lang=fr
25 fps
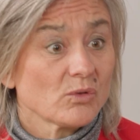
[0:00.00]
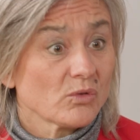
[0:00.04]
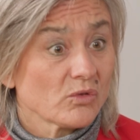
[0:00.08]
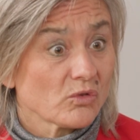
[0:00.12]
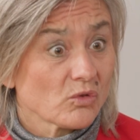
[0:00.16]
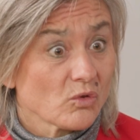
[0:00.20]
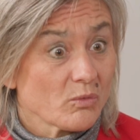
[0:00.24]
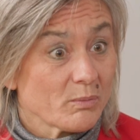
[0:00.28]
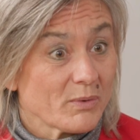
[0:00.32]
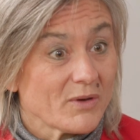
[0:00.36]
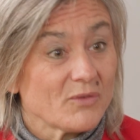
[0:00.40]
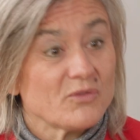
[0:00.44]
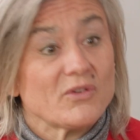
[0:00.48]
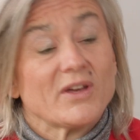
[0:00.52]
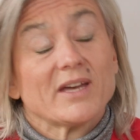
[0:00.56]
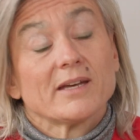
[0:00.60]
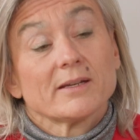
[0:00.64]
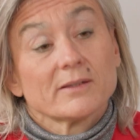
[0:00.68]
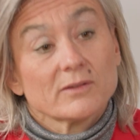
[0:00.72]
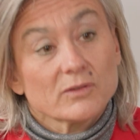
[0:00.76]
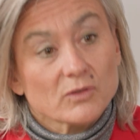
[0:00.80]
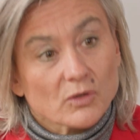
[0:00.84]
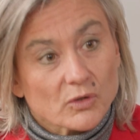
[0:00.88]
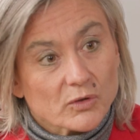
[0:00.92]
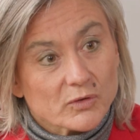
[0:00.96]
de ce que peut faire
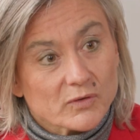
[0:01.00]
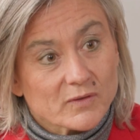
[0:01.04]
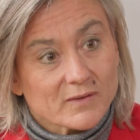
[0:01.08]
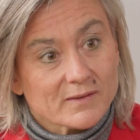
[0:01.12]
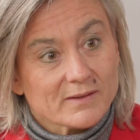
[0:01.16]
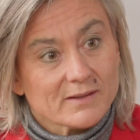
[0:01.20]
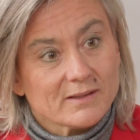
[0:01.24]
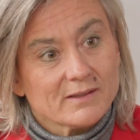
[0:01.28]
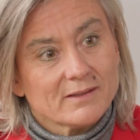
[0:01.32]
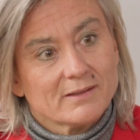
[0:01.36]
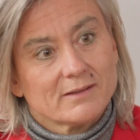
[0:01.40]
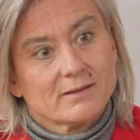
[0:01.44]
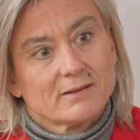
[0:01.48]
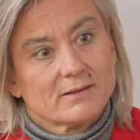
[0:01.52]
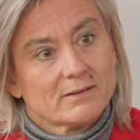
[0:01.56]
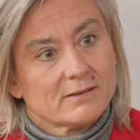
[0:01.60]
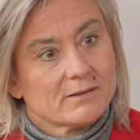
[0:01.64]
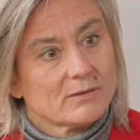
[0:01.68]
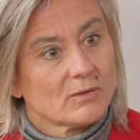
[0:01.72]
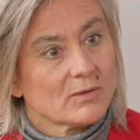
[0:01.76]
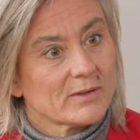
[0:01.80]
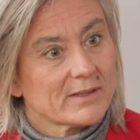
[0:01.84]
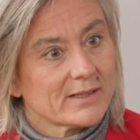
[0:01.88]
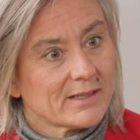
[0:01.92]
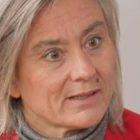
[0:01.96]
un trustee
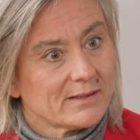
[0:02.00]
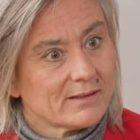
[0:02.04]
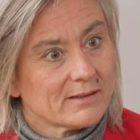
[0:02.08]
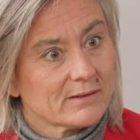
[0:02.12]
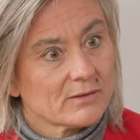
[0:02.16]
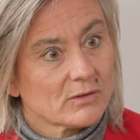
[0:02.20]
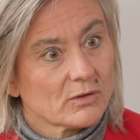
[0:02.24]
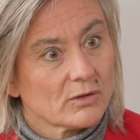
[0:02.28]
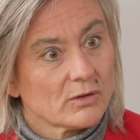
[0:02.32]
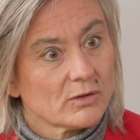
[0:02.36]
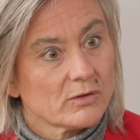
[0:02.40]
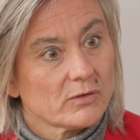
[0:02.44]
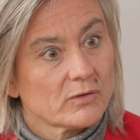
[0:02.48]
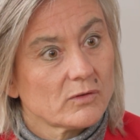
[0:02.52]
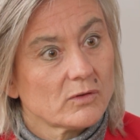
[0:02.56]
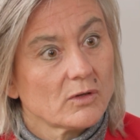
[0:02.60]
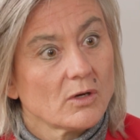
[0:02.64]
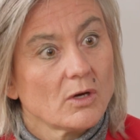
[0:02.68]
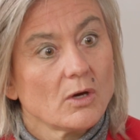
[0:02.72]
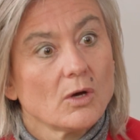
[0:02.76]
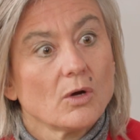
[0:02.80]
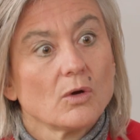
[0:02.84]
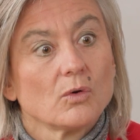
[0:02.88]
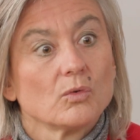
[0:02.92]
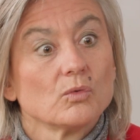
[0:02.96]
dans le cadre d'un trust,
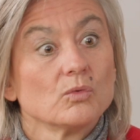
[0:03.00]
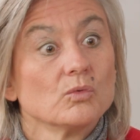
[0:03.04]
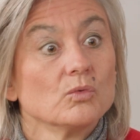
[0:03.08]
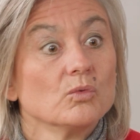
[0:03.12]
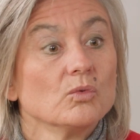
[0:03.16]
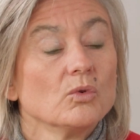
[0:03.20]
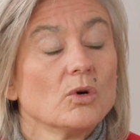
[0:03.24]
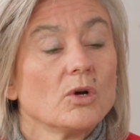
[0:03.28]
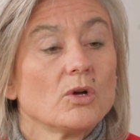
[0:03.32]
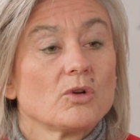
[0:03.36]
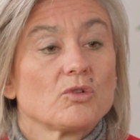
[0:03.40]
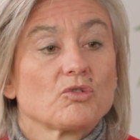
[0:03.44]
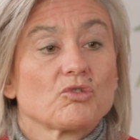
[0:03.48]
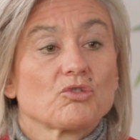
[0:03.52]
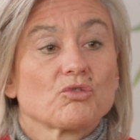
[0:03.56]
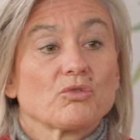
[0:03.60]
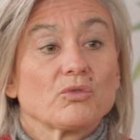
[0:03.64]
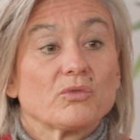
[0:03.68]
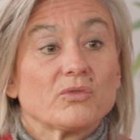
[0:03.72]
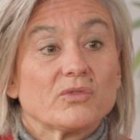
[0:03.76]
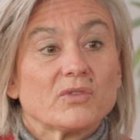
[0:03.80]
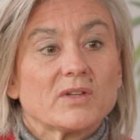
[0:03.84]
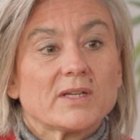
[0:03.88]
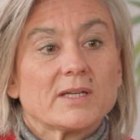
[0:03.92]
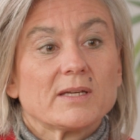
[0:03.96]
où je
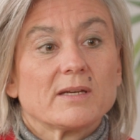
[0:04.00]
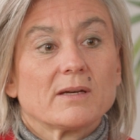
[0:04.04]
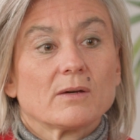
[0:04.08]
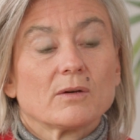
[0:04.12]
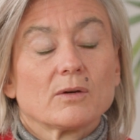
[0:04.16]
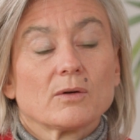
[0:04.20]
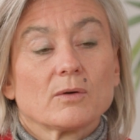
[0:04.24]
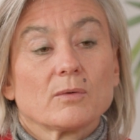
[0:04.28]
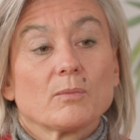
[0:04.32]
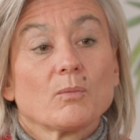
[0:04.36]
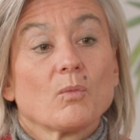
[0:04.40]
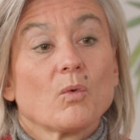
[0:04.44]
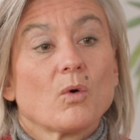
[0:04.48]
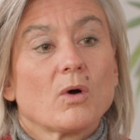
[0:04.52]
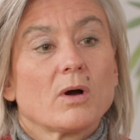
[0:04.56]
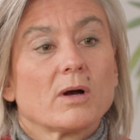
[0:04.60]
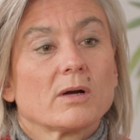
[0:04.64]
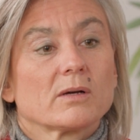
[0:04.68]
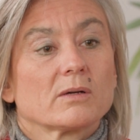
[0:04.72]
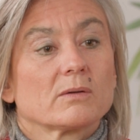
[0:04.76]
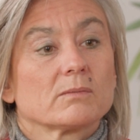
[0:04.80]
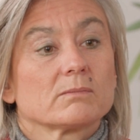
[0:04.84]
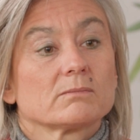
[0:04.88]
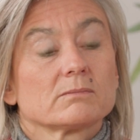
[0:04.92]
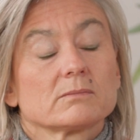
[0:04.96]
vais, euh,
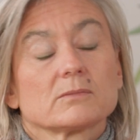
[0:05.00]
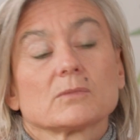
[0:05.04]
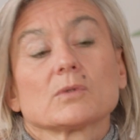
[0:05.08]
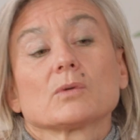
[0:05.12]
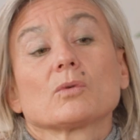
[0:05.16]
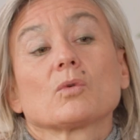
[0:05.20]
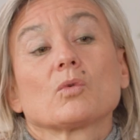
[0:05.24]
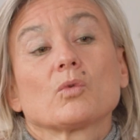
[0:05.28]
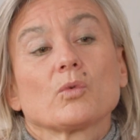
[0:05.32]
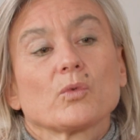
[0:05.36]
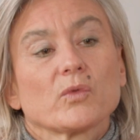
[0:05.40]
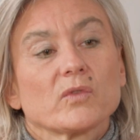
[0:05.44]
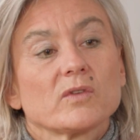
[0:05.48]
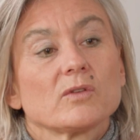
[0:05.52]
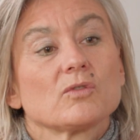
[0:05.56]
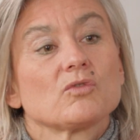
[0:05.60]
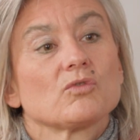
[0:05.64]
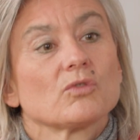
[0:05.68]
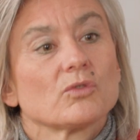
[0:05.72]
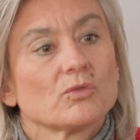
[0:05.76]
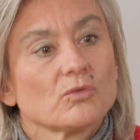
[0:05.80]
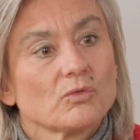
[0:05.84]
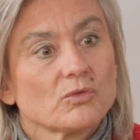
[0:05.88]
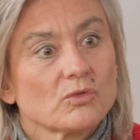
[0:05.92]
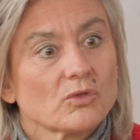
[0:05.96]
moi,
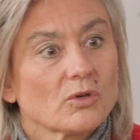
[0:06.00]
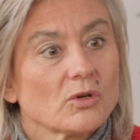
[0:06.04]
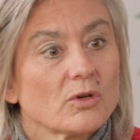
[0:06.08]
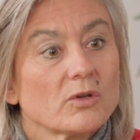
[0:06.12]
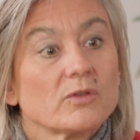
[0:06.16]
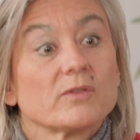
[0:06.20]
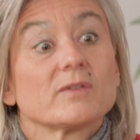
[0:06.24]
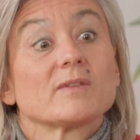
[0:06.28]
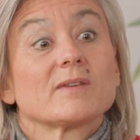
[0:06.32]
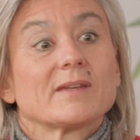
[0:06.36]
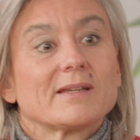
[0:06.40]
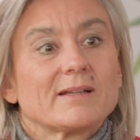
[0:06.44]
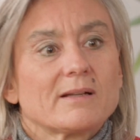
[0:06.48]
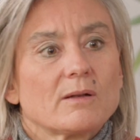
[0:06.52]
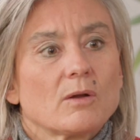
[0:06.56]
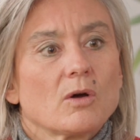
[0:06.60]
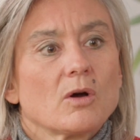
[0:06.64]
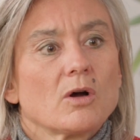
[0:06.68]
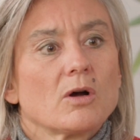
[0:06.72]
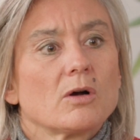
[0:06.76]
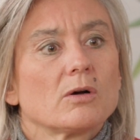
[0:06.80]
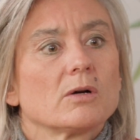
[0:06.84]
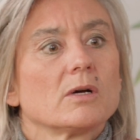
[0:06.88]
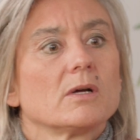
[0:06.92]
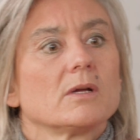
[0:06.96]
constituant du trust, cette
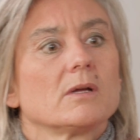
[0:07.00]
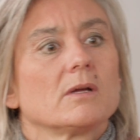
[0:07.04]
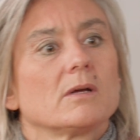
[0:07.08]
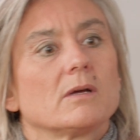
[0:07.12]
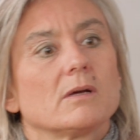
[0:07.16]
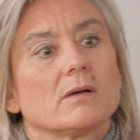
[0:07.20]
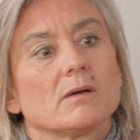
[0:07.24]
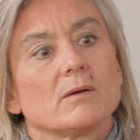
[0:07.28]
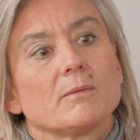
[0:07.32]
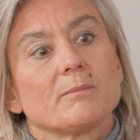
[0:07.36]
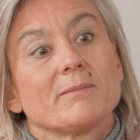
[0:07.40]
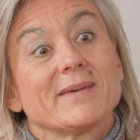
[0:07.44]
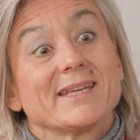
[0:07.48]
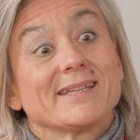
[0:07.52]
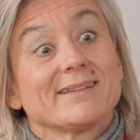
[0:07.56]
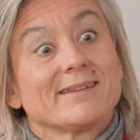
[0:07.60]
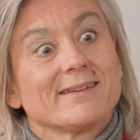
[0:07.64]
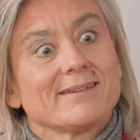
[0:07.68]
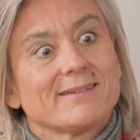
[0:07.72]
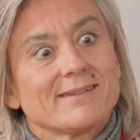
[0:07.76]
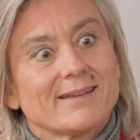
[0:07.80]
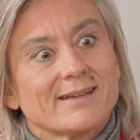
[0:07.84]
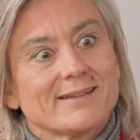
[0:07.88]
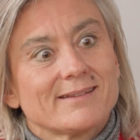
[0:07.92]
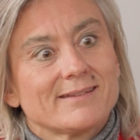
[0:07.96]
lore, euh, mettre
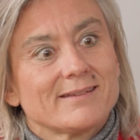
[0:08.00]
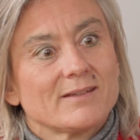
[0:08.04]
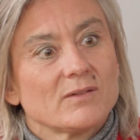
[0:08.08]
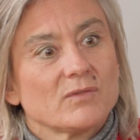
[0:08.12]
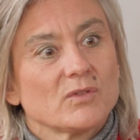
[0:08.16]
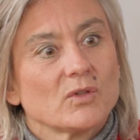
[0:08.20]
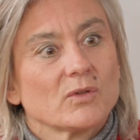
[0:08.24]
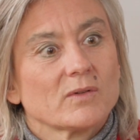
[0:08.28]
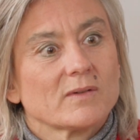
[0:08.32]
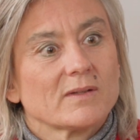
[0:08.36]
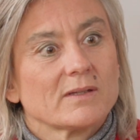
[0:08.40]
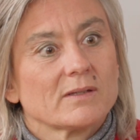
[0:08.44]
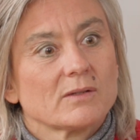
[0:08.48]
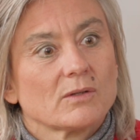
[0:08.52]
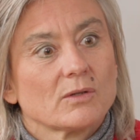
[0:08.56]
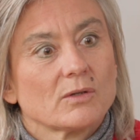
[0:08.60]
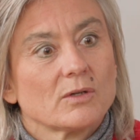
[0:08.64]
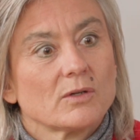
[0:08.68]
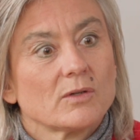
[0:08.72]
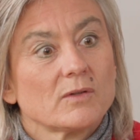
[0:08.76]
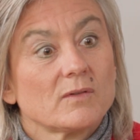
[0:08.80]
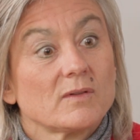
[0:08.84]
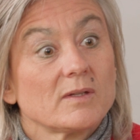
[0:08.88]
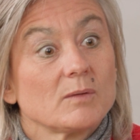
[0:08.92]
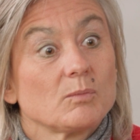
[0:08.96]
des actifs dans un
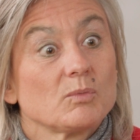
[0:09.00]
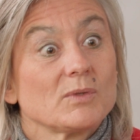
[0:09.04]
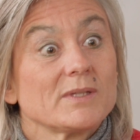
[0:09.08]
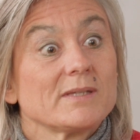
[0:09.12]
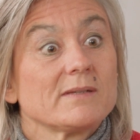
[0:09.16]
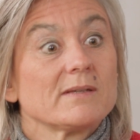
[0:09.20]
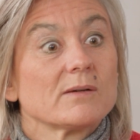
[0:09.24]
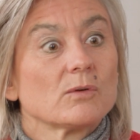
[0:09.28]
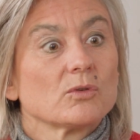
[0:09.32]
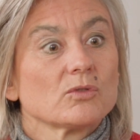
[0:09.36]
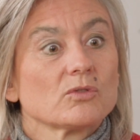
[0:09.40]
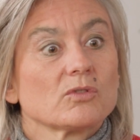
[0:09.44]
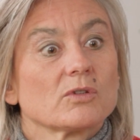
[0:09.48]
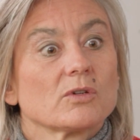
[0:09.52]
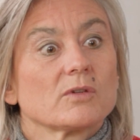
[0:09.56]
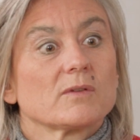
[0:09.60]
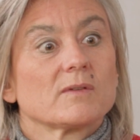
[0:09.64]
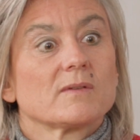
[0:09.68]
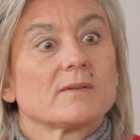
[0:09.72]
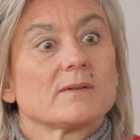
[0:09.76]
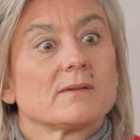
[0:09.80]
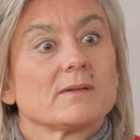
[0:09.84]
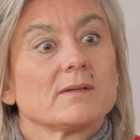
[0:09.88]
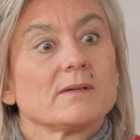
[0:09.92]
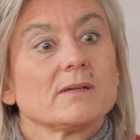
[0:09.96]
trust et puis dire au
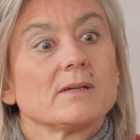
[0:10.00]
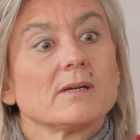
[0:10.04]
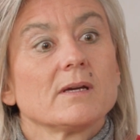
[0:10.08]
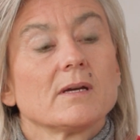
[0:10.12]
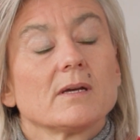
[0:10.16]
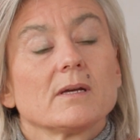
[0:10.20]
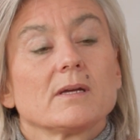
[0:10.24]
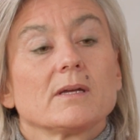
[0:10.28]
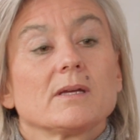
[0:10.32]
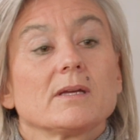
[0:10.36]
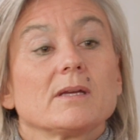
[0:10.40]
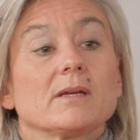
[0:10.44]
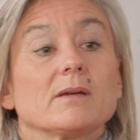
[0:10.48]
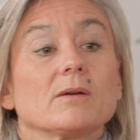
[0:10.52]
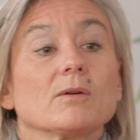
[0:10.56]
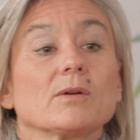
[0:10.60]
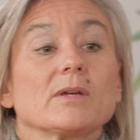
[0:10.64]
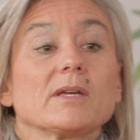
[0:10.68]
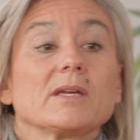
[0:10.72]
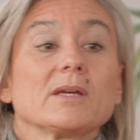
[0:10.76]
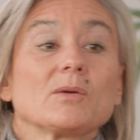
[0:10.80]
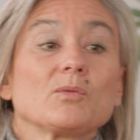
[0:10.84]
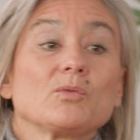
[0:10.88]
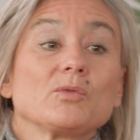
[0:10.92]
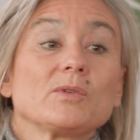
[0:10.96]
trustee, euh,
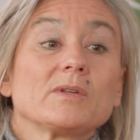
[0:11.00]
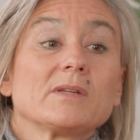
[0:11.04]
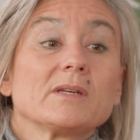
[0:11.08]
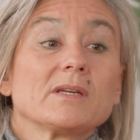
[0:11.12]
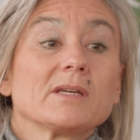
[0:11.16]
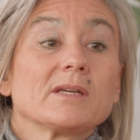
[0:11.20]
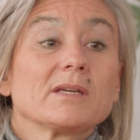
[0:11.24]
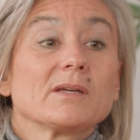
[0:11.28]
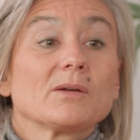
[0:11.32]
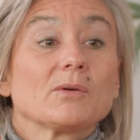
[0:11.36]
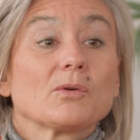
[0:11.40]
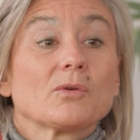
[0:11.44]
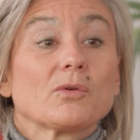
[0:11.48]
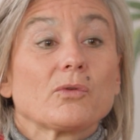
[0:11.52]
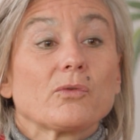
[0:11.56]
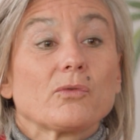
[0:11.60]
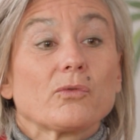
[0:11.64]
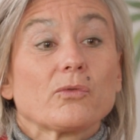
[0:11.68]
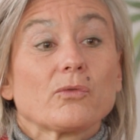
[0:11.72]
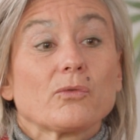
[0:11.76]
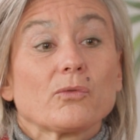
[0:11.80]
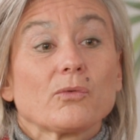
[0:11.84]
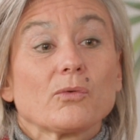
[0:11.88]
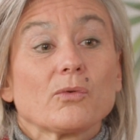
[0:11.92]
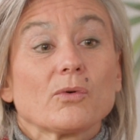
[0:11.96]
écoutez,
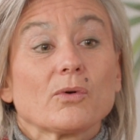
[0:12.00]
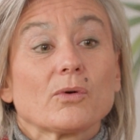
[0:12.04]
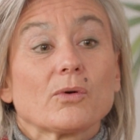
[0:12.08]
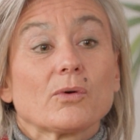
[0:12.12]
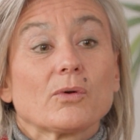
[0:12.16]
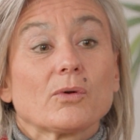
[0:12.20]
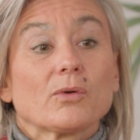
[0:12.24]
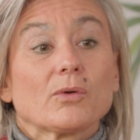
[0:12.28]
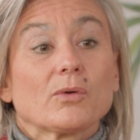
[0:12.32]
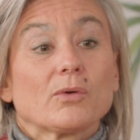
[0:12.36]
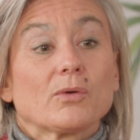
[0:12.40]
sur